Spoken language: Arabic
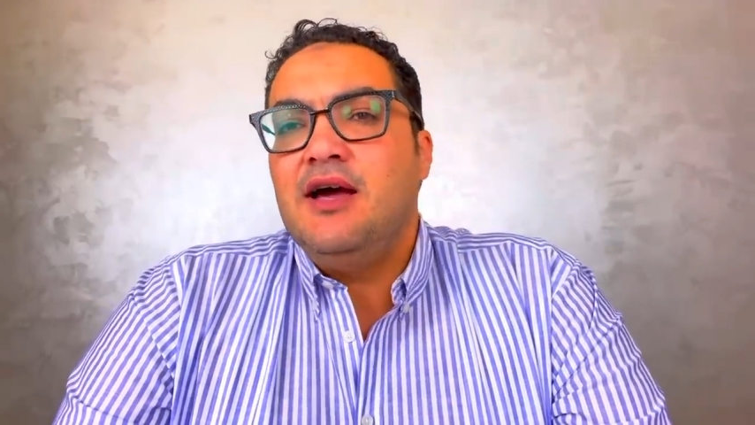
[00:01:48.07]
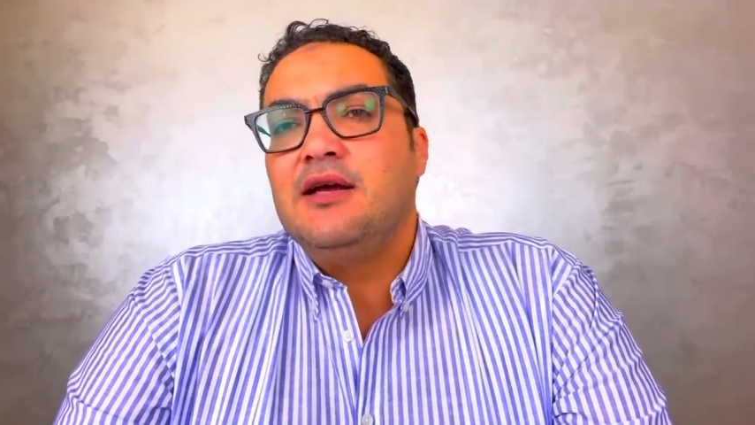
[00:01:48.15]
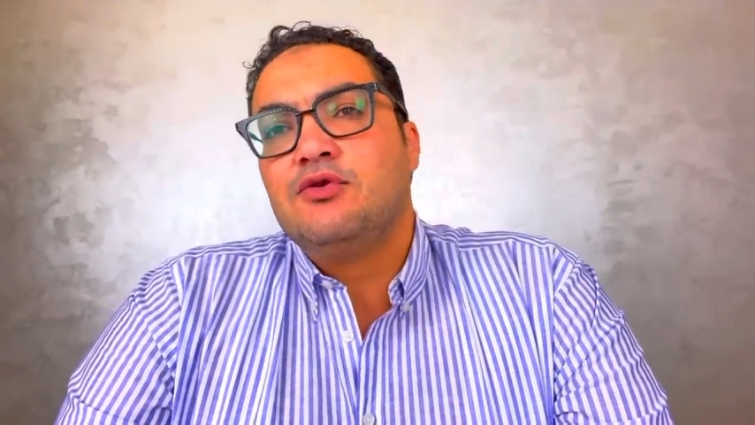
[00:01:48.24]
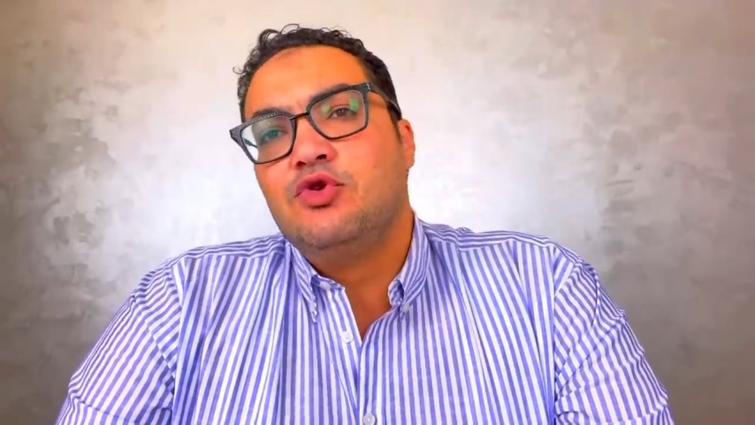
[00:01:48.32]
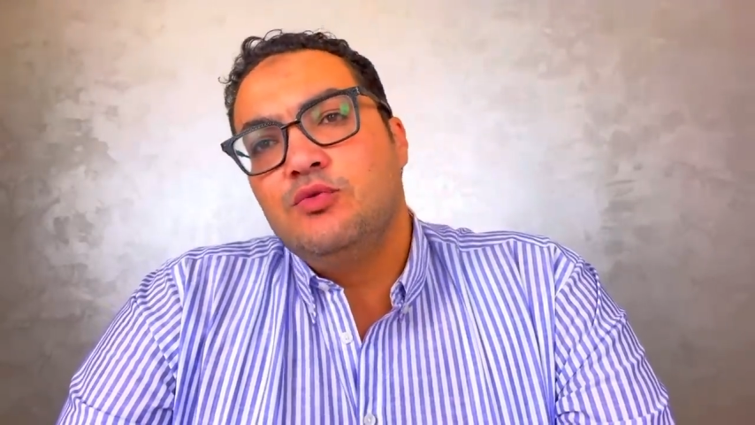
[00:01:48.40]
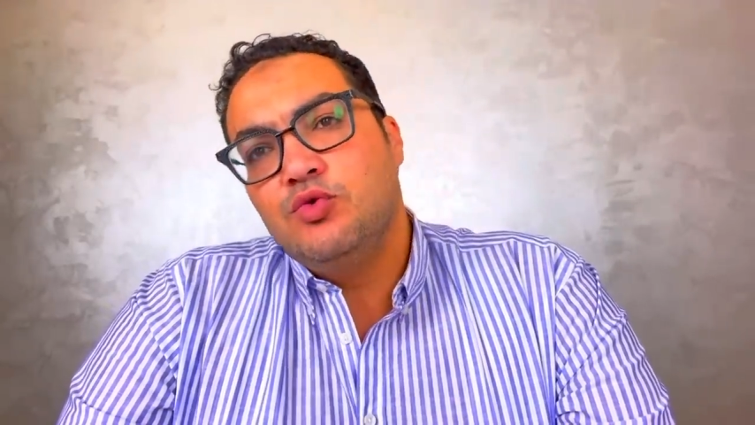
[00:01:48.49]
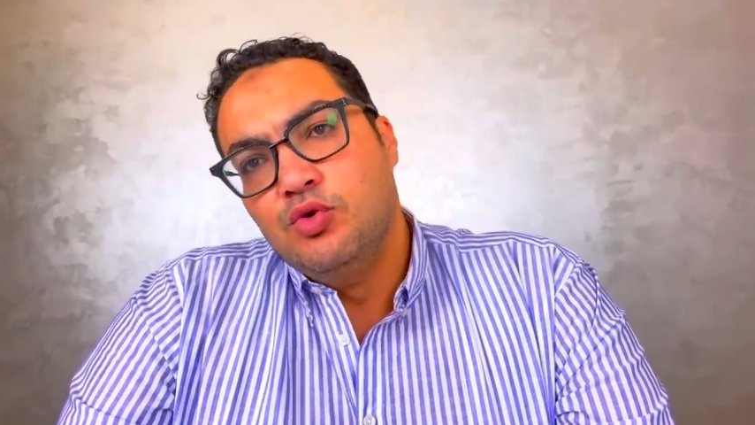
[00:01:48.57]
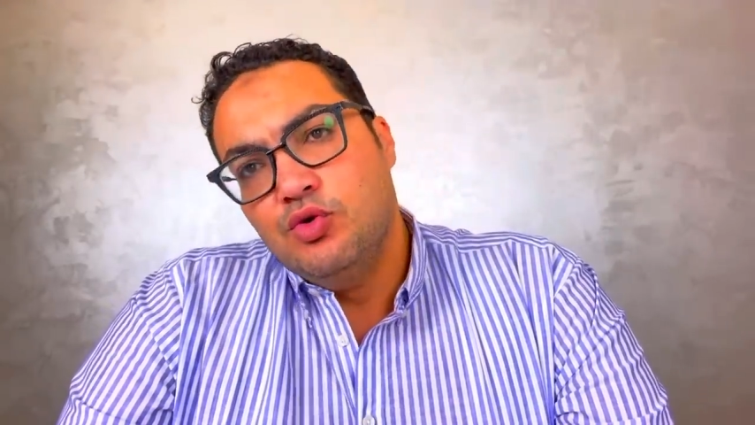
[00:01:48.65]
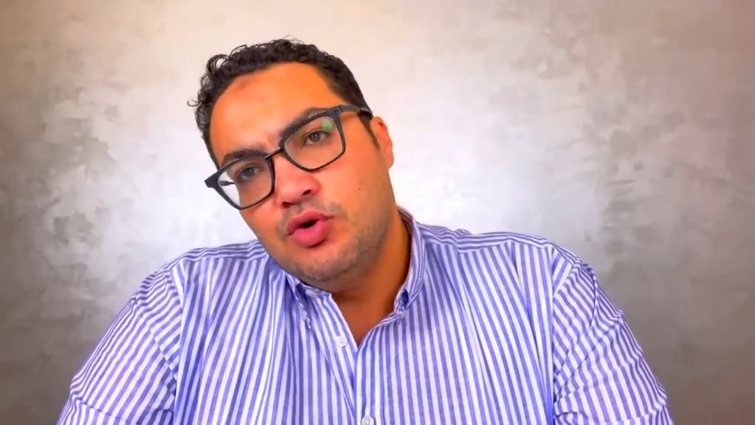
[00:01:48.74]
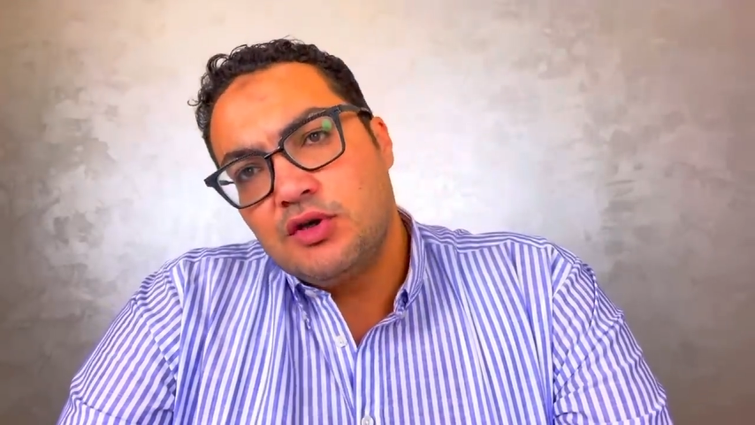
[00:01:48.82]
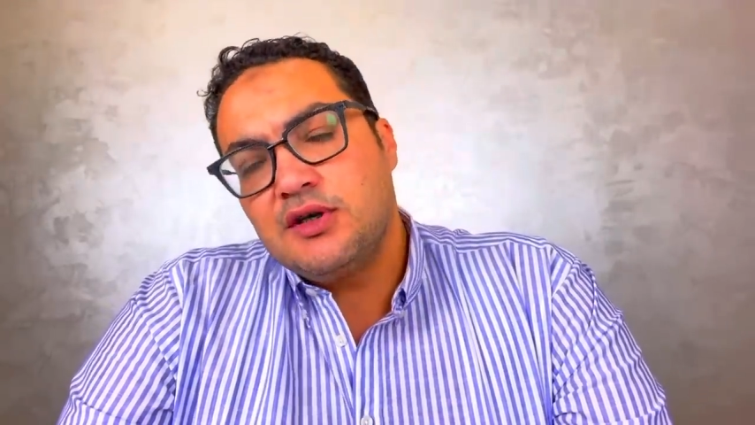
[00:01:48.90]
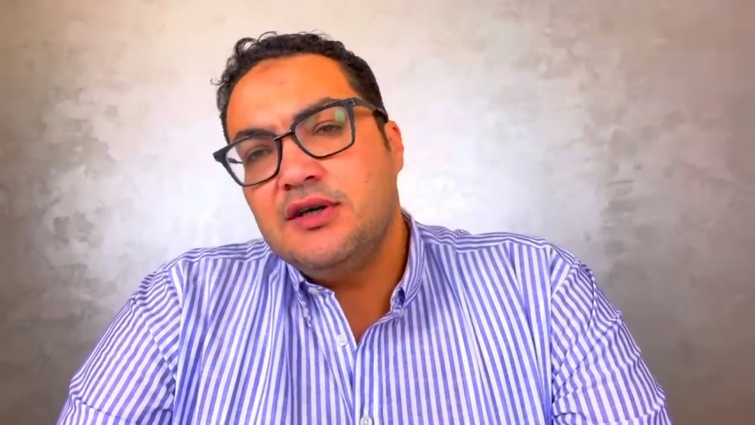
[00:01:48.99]

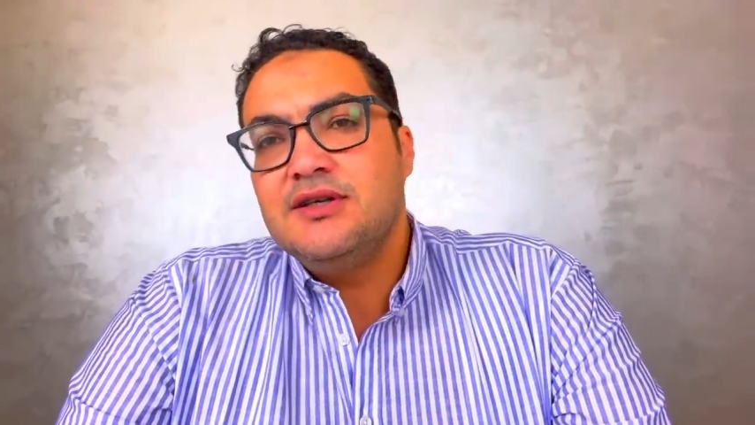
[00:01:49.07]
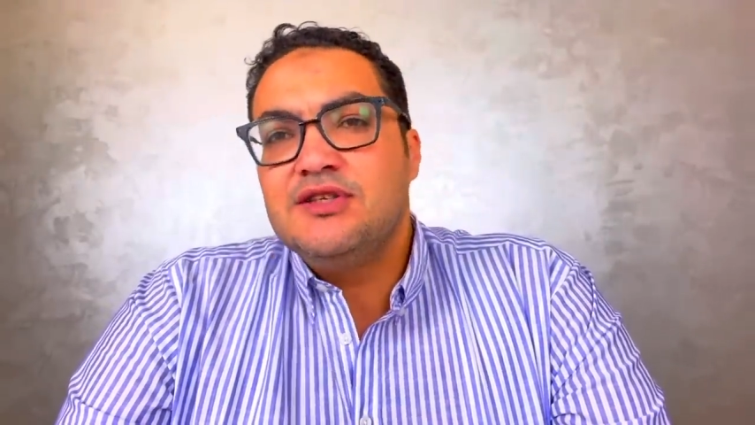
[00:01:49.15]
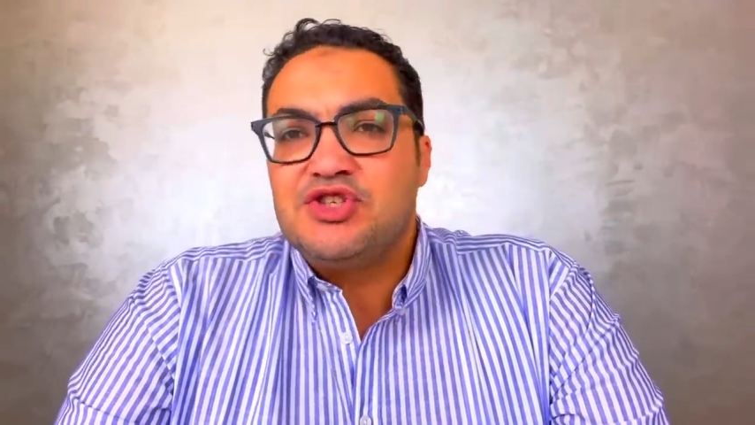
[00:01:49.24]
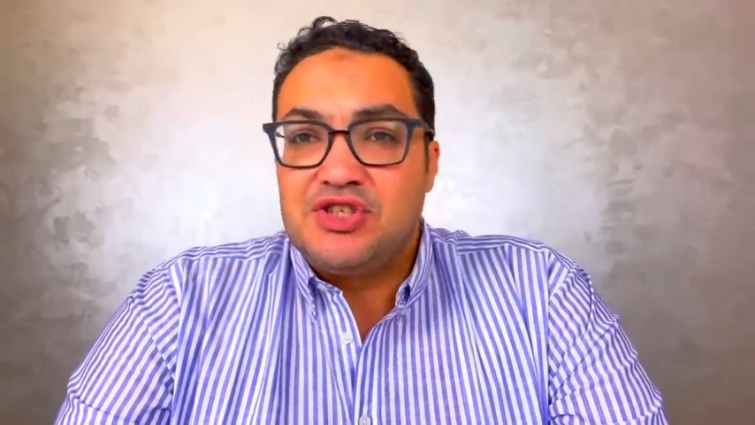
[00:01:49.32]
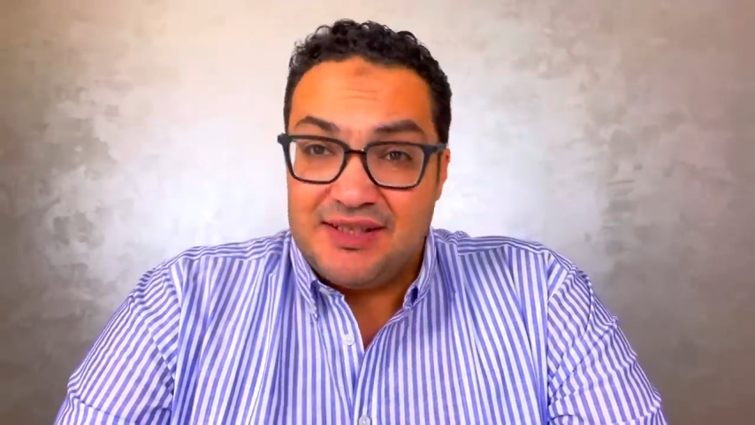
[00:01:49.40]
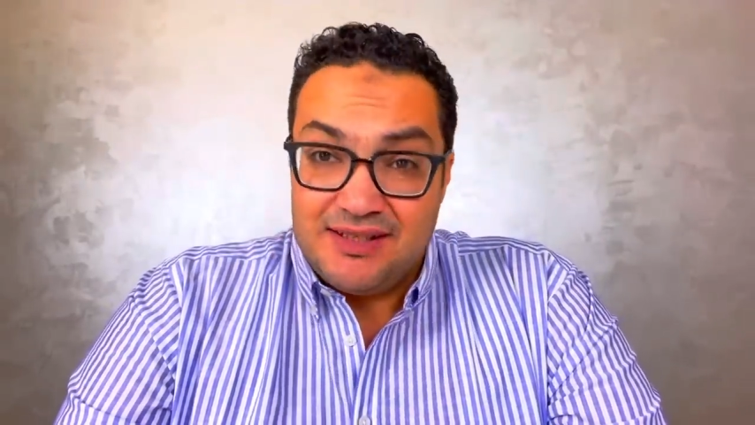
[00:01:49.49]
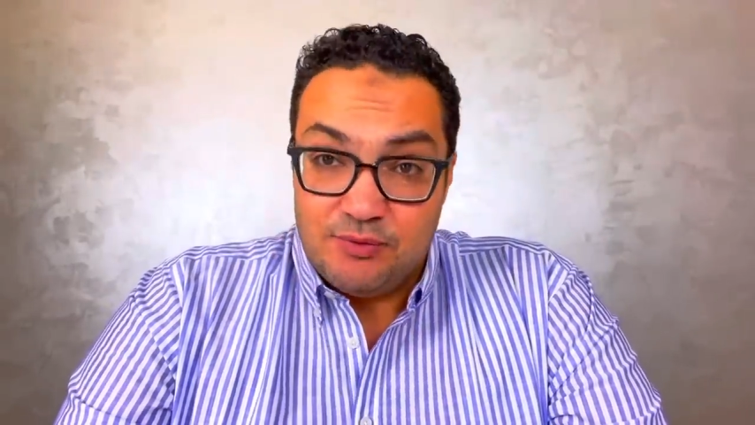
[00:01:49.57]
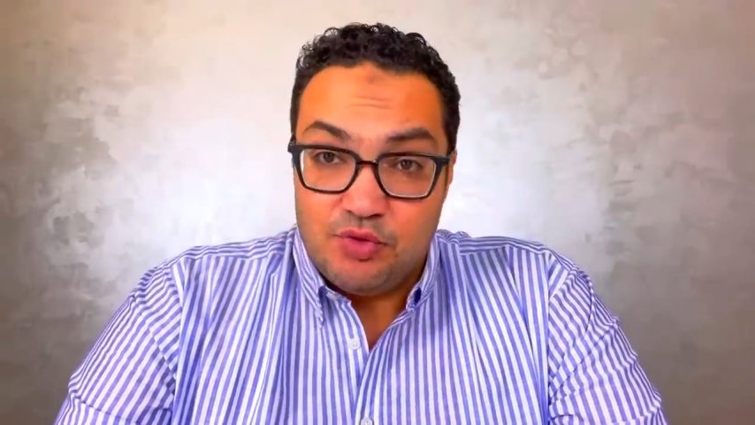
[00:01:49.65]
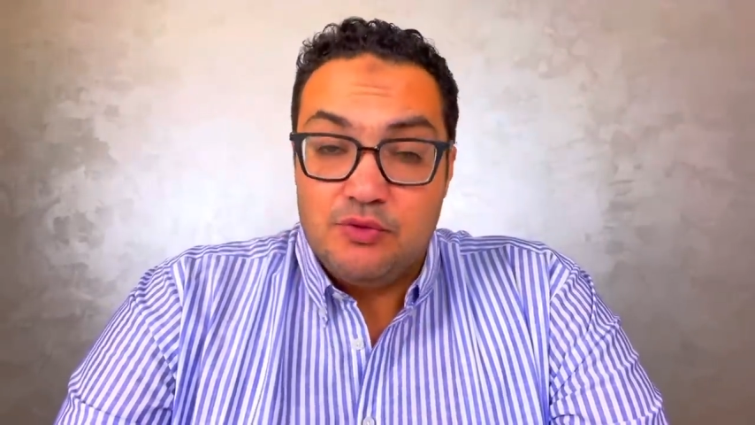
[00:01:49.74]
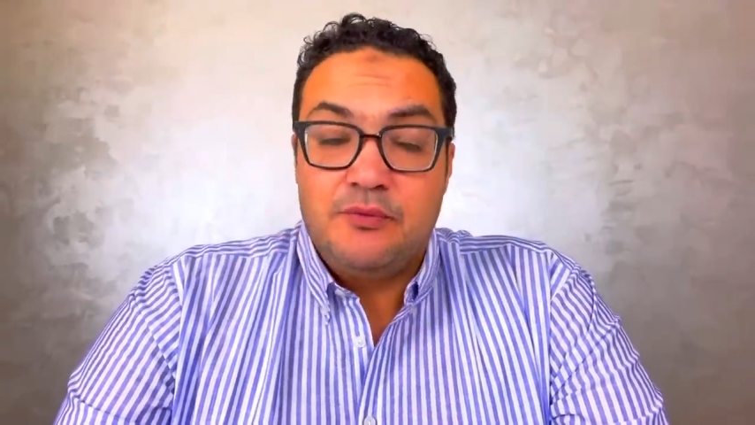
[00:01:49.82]
الجمهور شتمه